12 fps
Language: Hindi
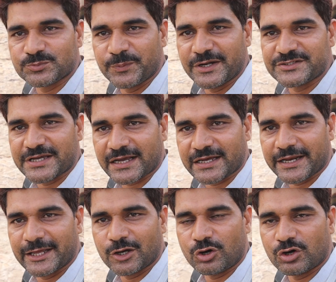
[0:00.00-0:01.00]
की स्पीड चेक
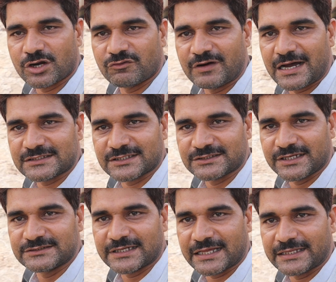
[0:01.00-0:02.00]
करें और आवाज़
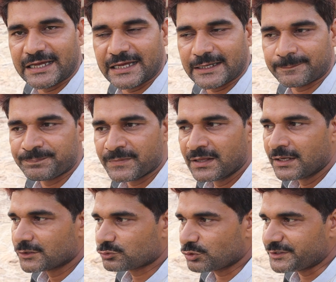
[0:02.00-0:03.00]
कितनी ज़्यादा है
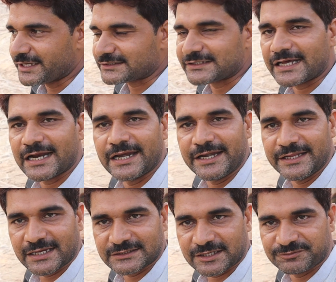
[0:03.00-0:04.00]
तो ये सारा
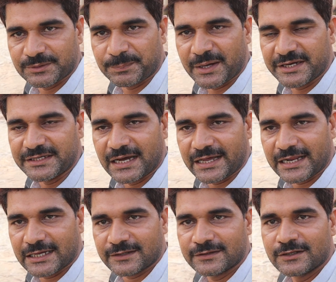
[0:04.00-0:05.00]
इंडिया की तरफ से पानी आ
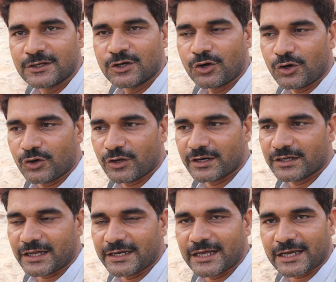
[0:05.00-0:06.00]
रहा है और
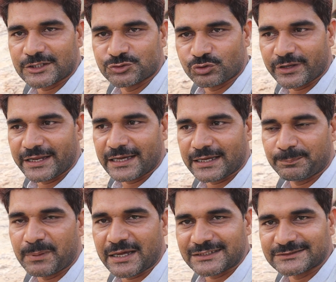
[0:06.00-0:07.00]
अल्लाह का शुक्र है कि
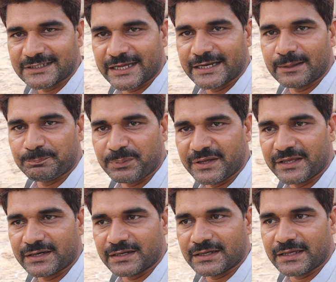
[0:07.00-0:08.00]
पाकिस्तान ने
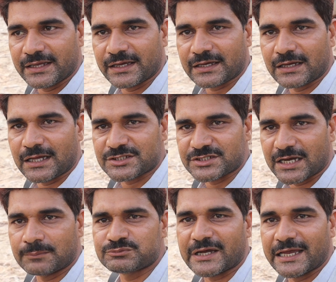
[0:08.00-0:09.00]
फिर एक अच्छा
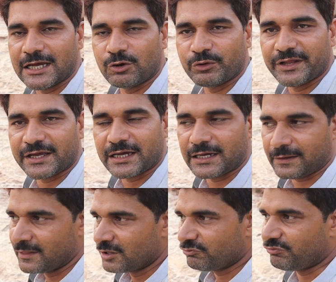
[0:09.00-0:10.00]
हमसाया होने का
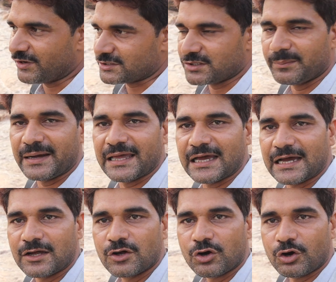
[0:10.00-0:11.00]
फ़र्ज़ निभाया
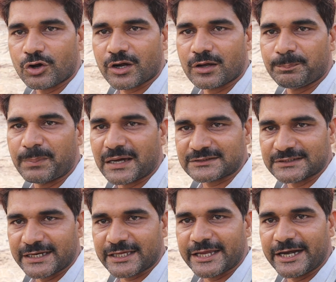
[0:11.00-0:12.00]
और
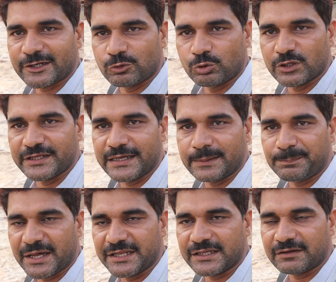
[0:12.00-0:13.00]
पाकिस्तान ने गेट खोल दिए
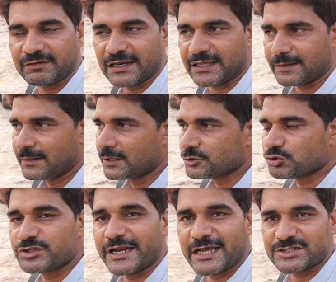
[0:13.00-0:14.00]
पानी के वाले
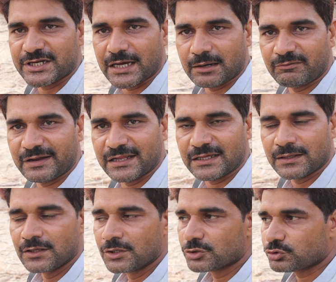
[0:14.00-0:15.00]
जो दरिया चनाव वाले
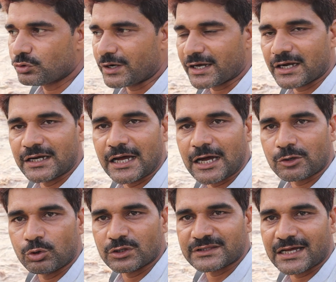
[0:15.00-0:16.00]
तो अगर ना
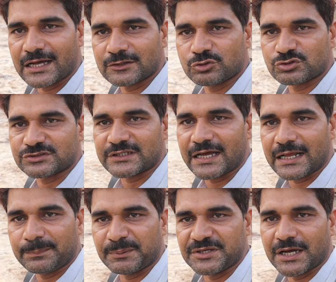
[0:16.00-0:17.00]
खोलता तो
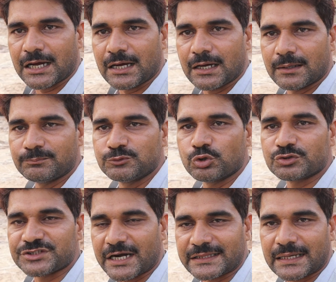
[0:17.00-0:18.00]
सारा पंजाब जो
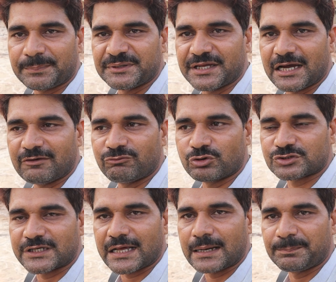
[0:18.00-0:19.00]
चढ़ता पंजाब वो
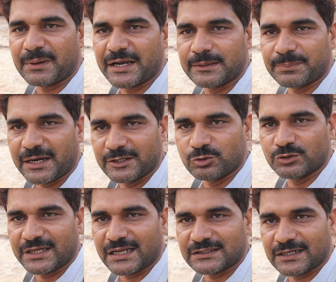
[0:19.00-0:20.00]
सारा पानी पानी हो
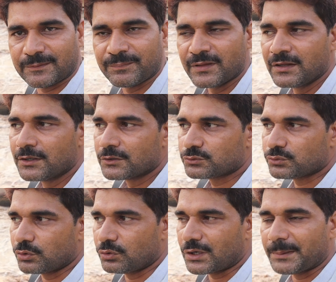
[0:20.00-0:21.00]
जाना था
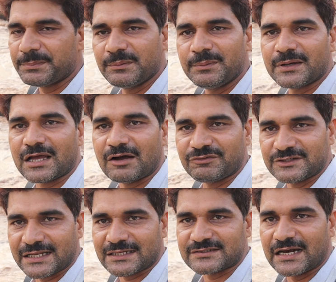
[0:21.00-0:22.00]
तो अभी भी काफ़ी
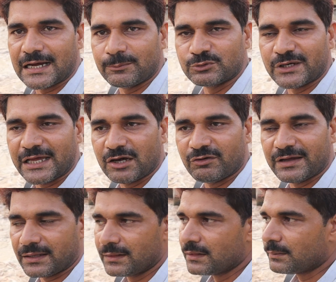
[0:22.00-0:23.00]
ज़्यादा सैलाब उधर आया हुआ
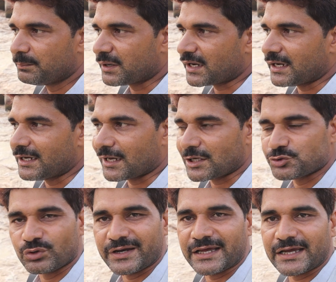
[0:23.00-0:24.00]
है मगर अल्लाह का
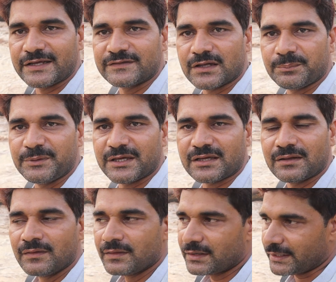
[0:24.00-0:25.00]
शुक्र है कि इधर भी
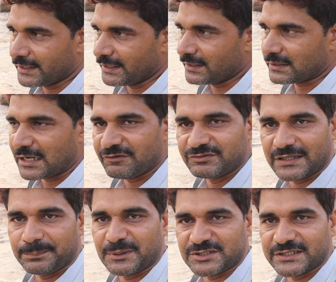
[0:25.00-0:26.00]
काफ़ी
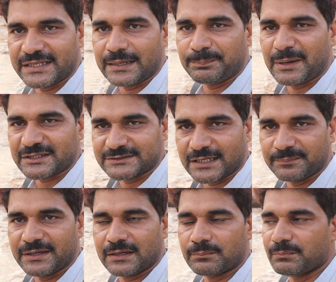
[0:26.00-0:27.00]
ज़्यादा बचत है पाकिस्तान
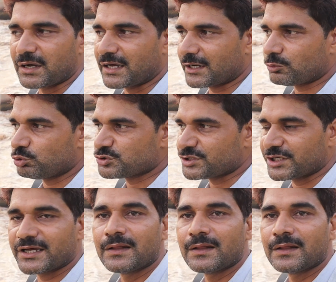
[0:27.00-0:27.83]
में मगर कुछ